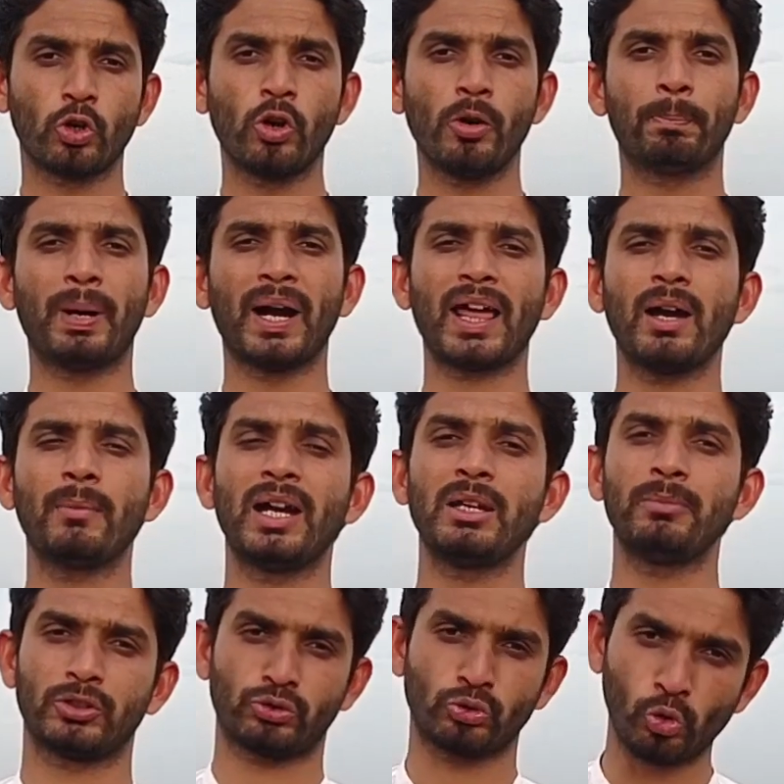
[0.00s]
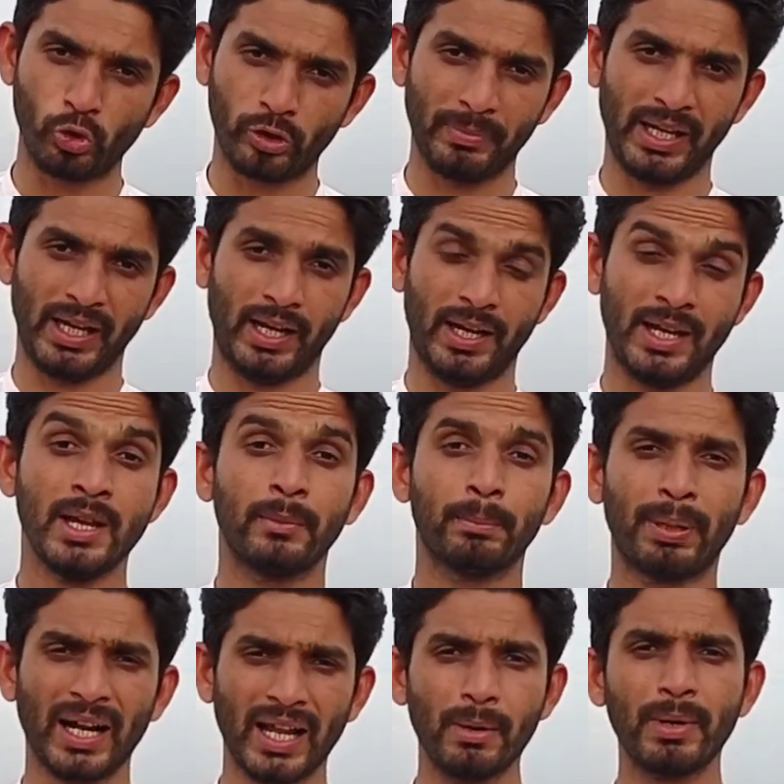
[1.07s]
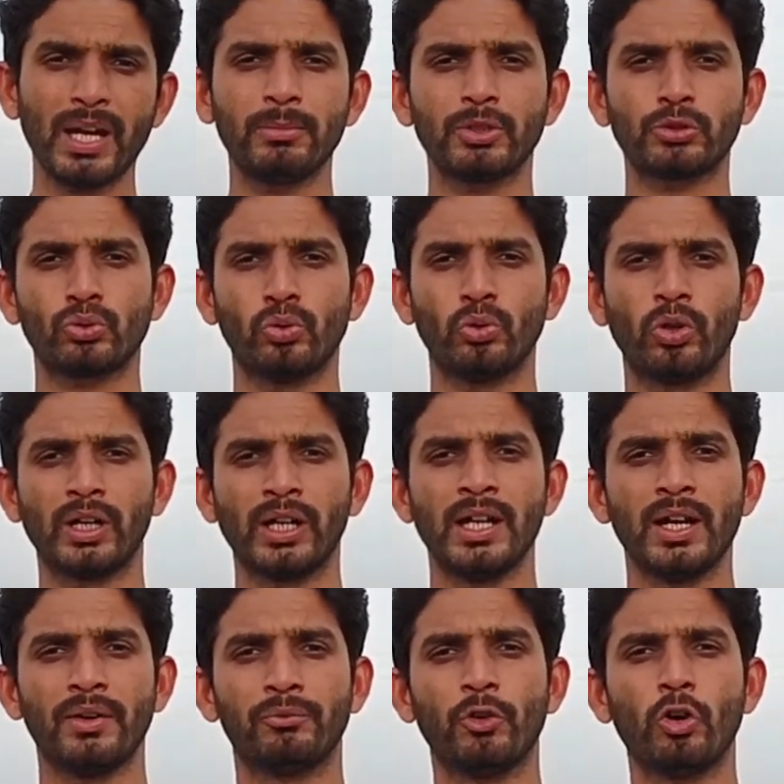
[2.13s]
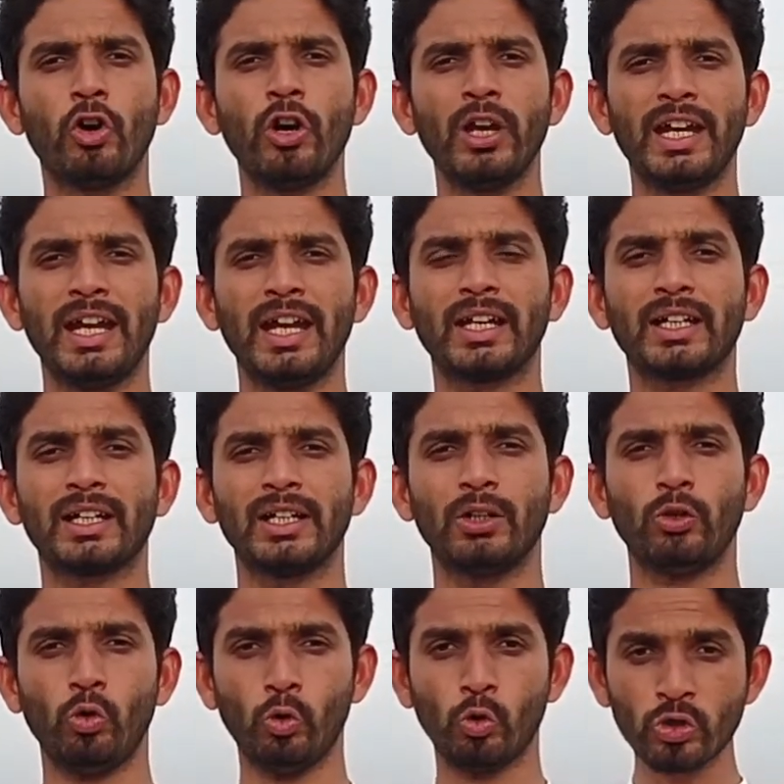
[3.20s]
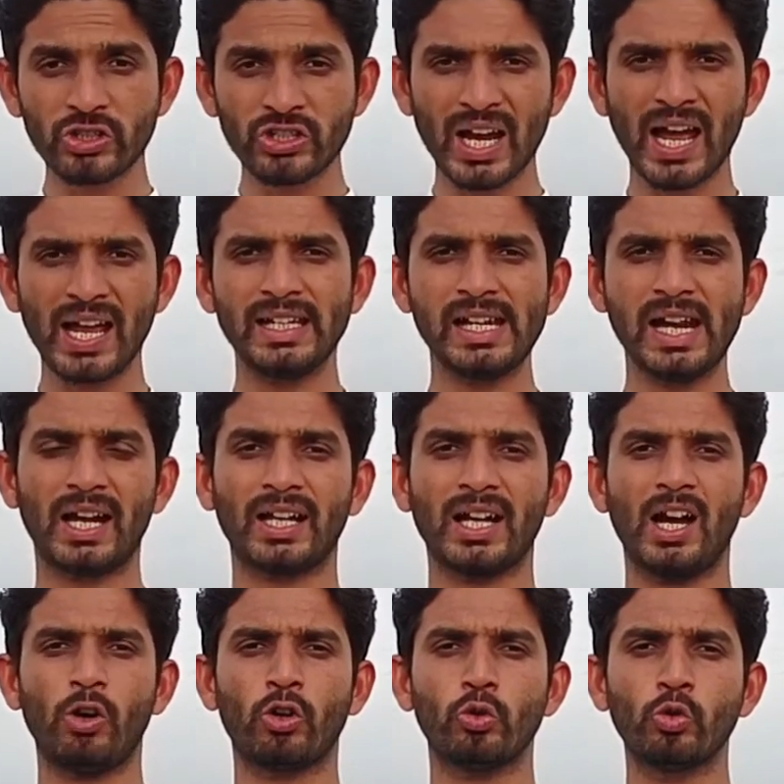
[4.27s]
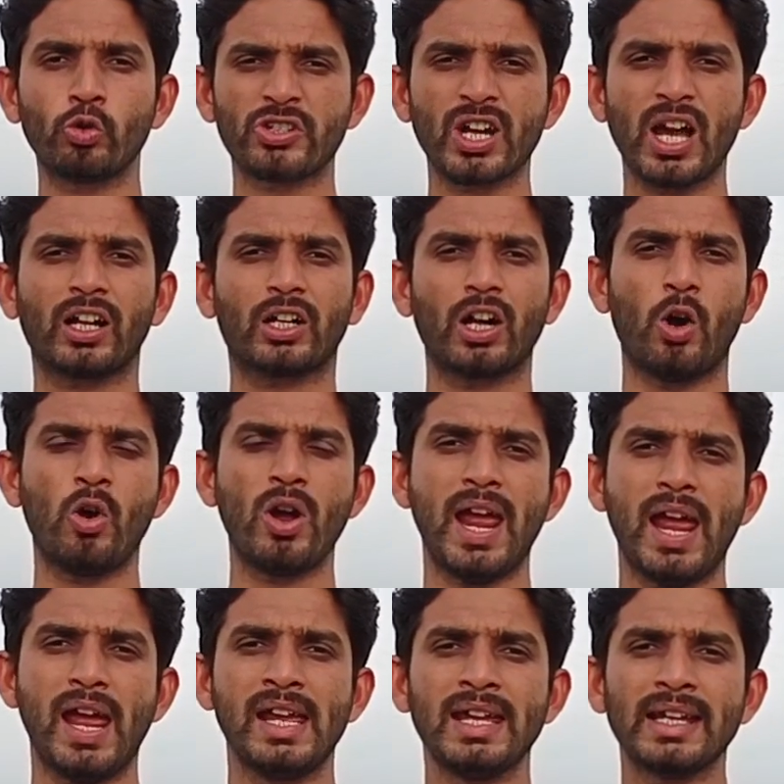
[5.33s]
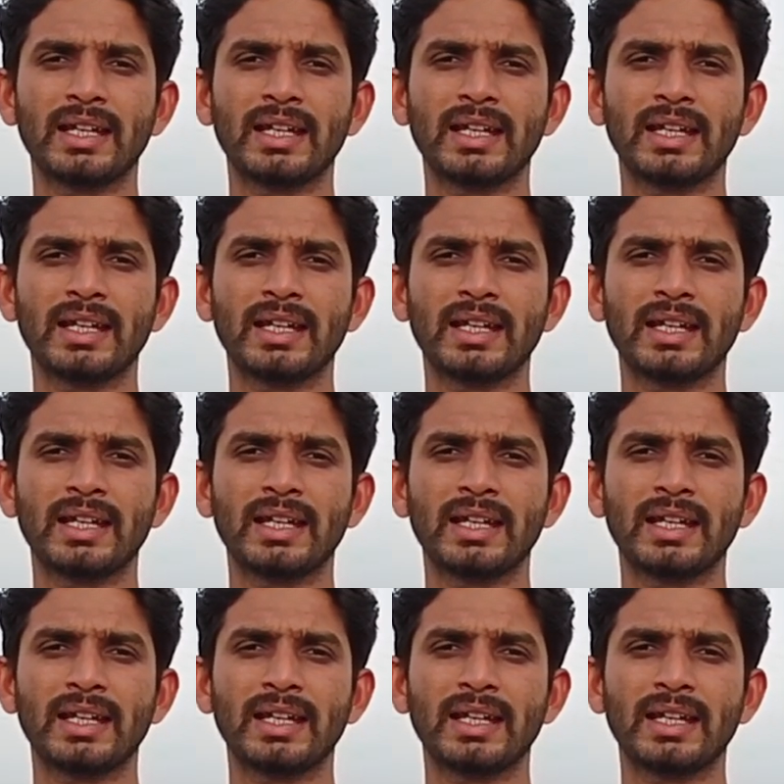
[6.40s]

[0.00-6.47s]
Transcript: जो भड़ा भाई मसरूर में है बड़ा भाई मसरूर वो एक ऊंचा इलाका और ऊंचा गांव है